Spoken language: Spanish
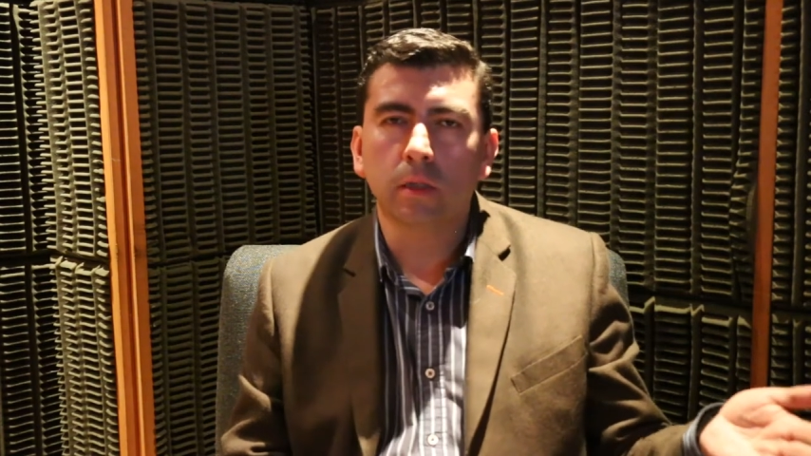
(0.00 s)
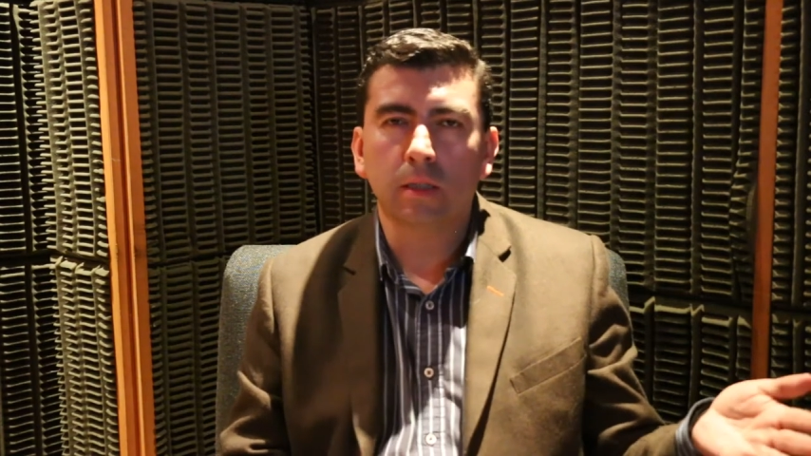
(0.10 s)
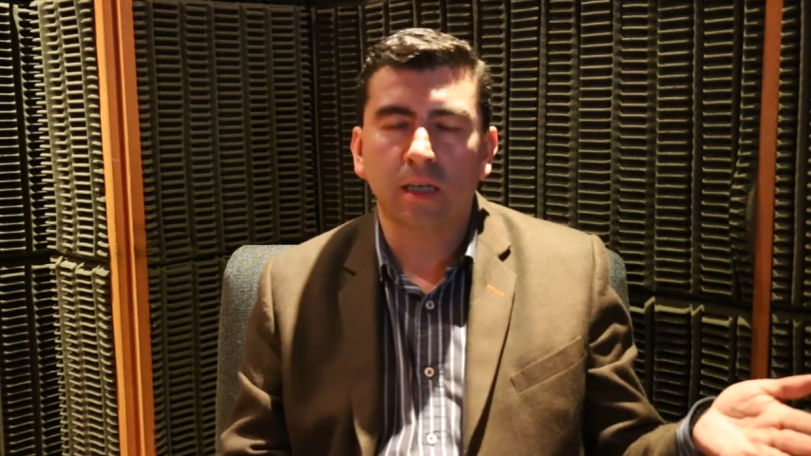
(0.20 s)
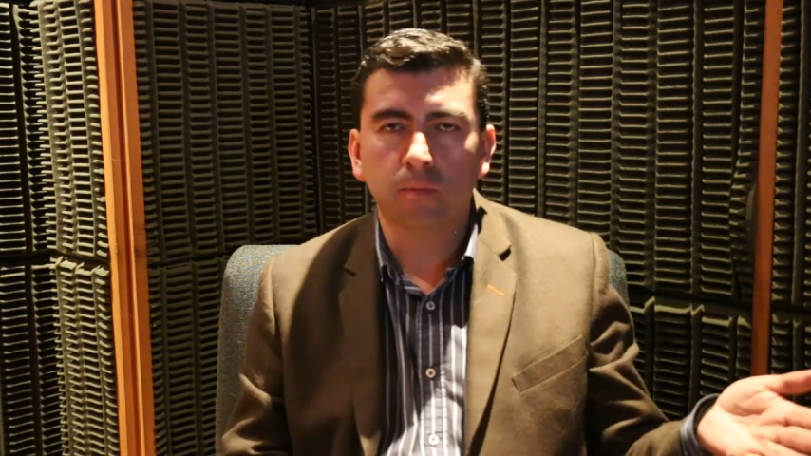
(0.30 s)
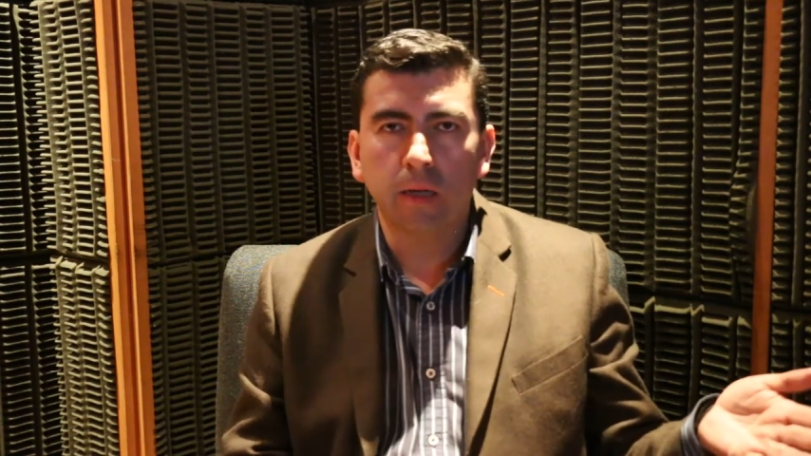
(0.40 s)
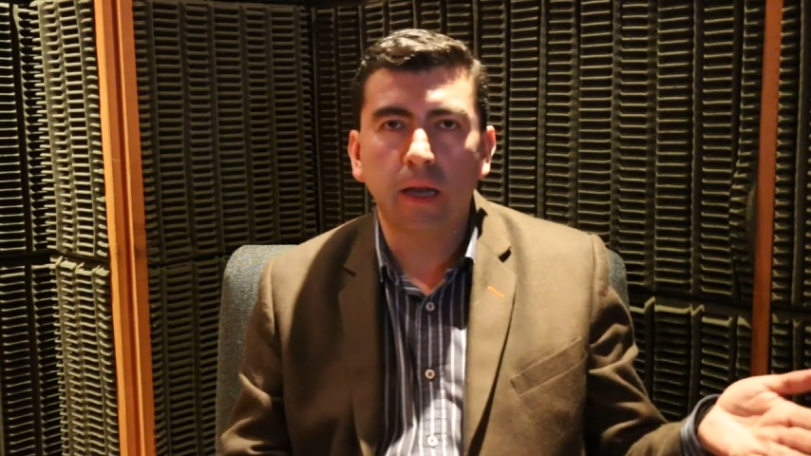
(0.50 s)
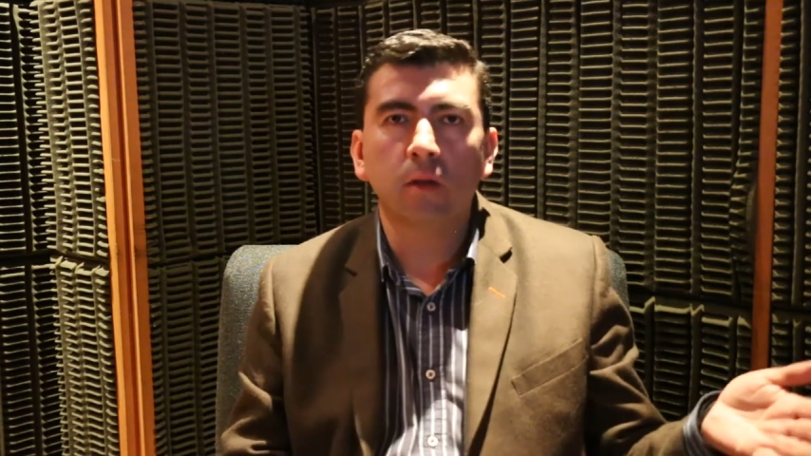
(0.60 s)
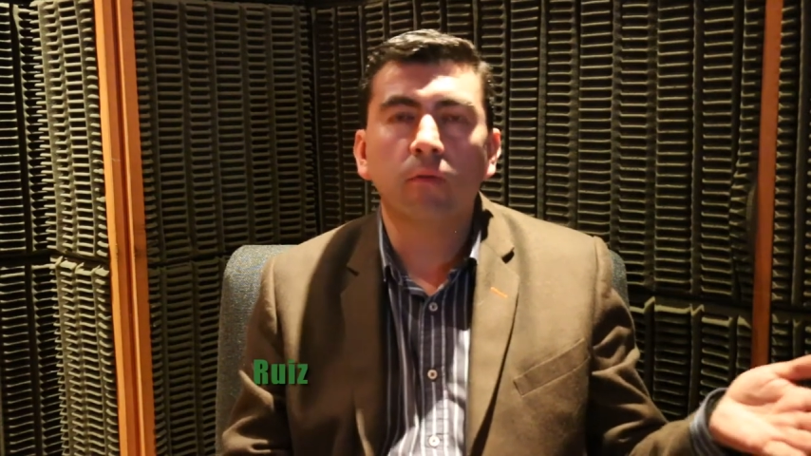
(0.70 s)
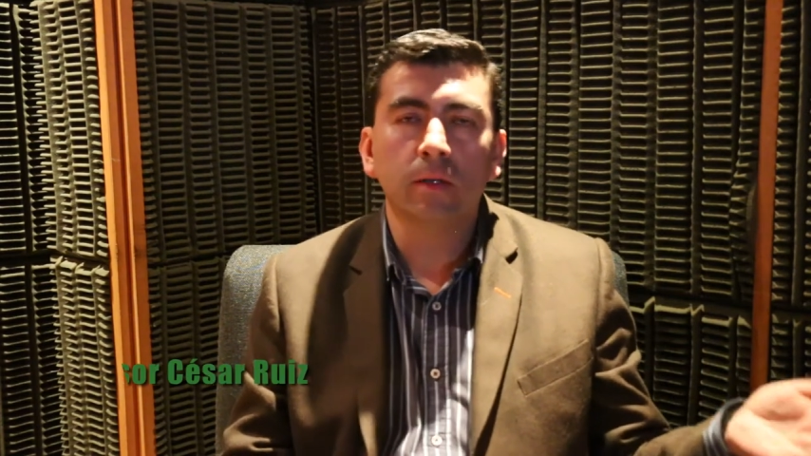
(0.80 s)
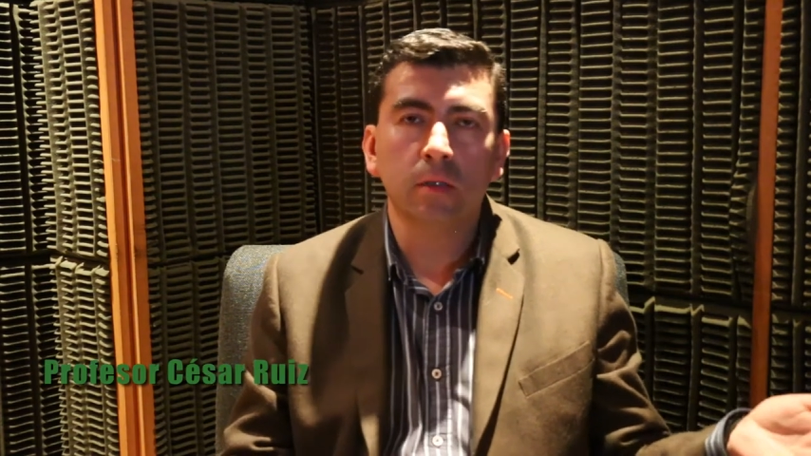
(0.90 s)
de
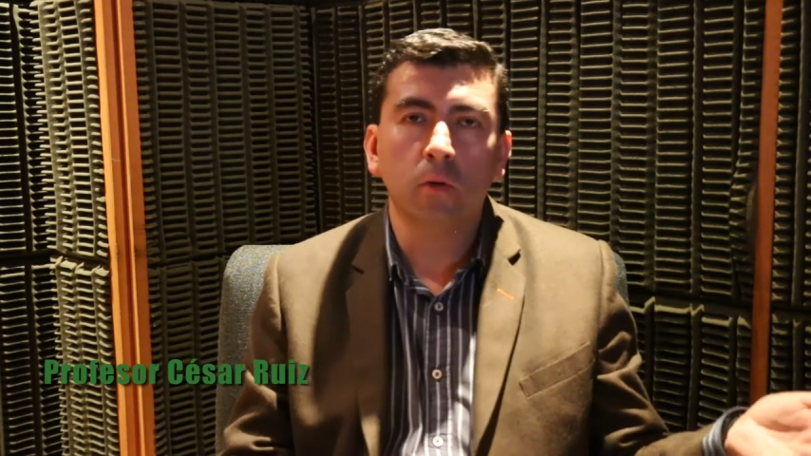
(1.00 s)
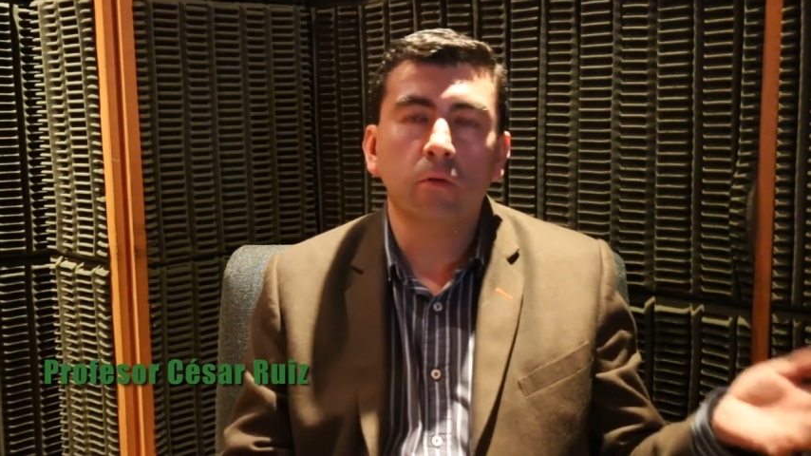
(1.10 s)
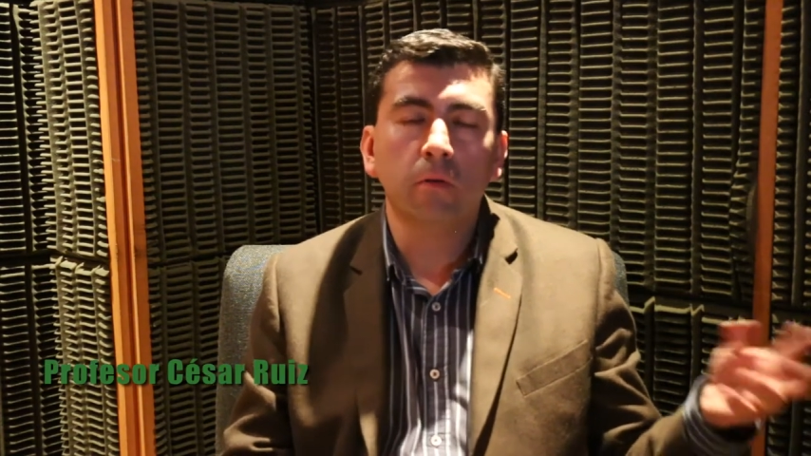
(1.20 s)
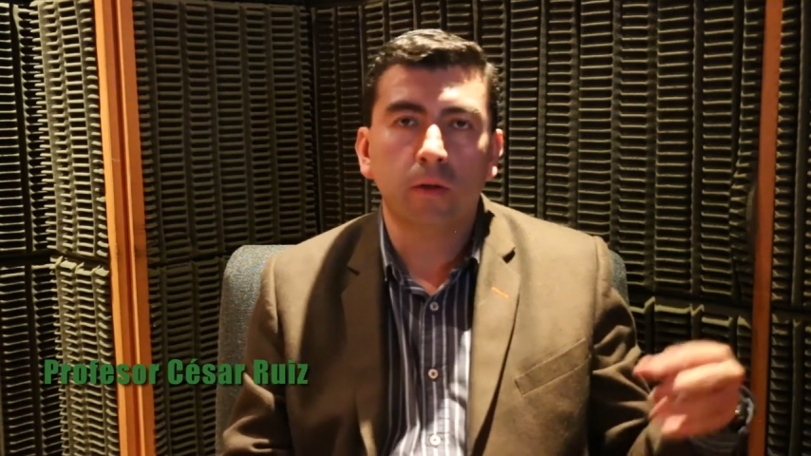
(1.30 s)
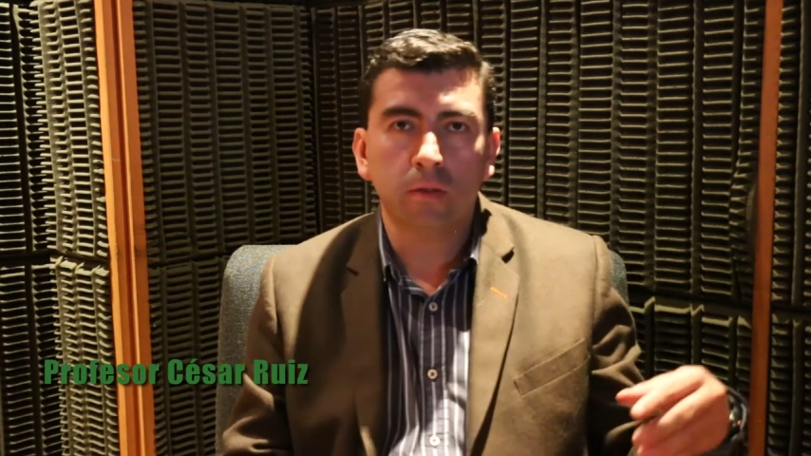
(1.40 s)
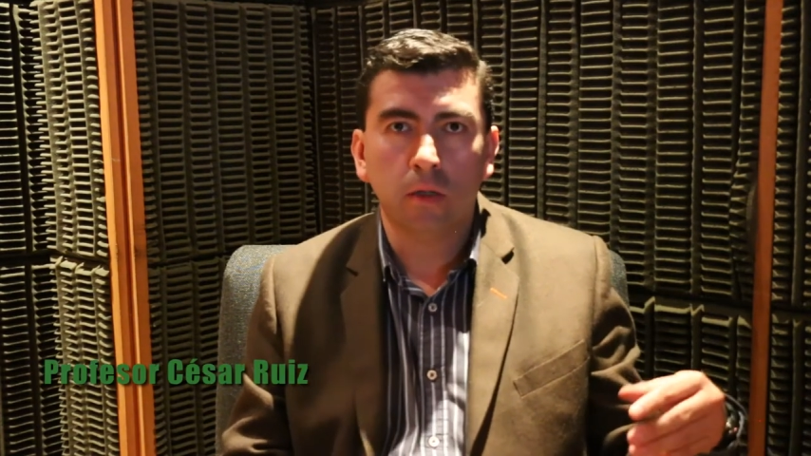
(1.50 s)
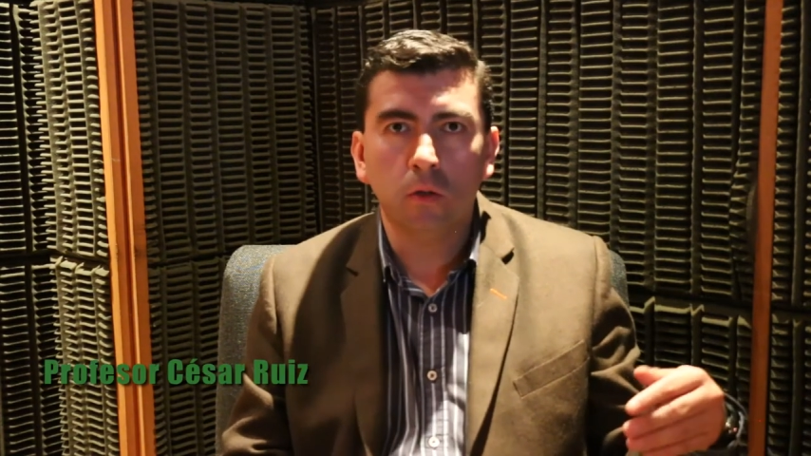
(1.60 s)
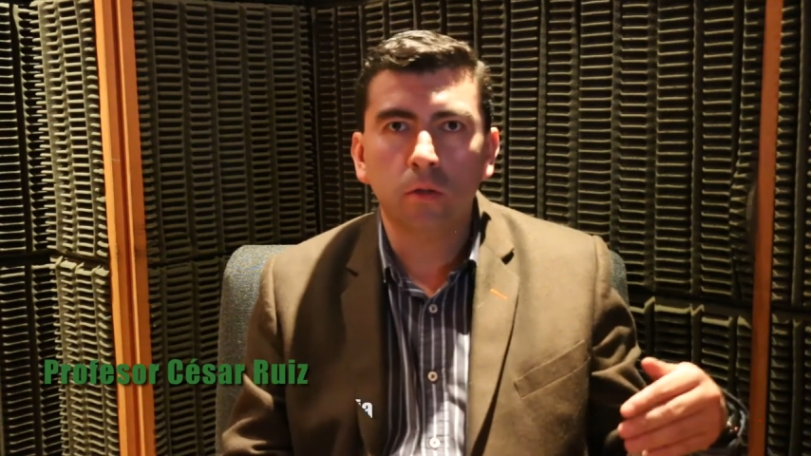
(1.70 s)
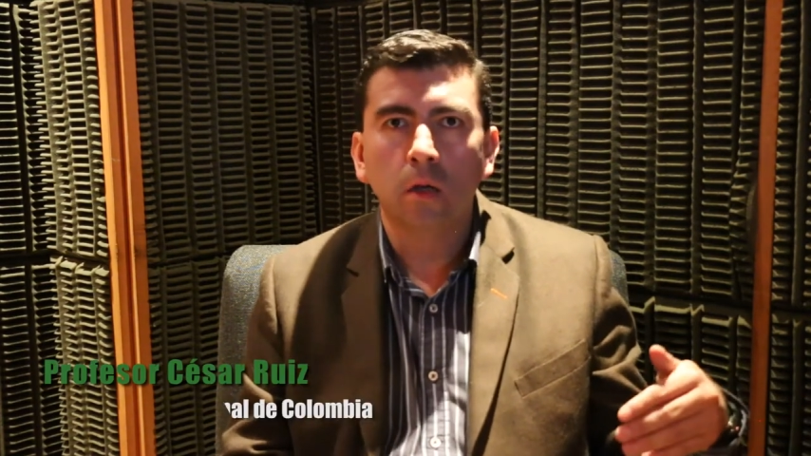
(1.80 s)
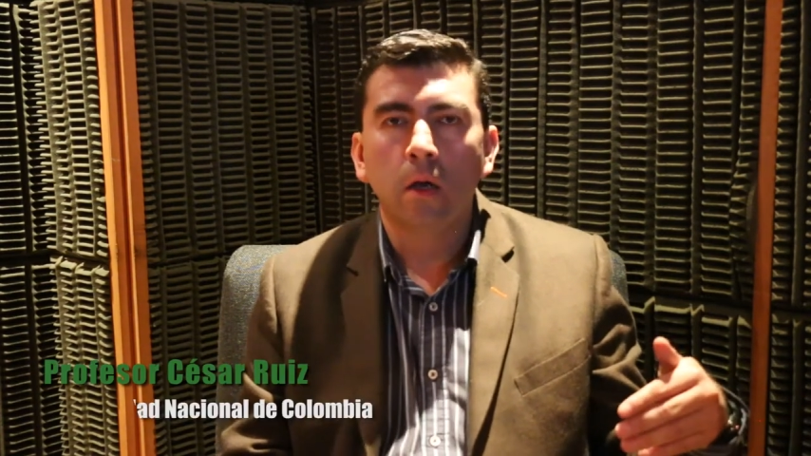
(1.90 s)
Transmilenio fase 1 y fase
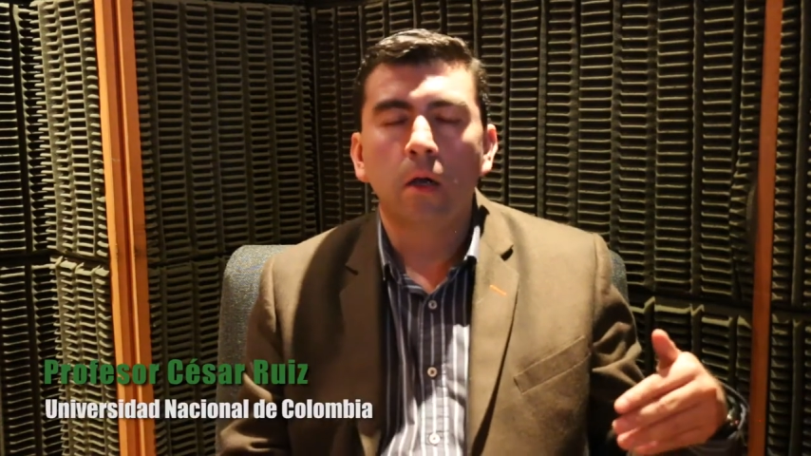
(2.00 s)
2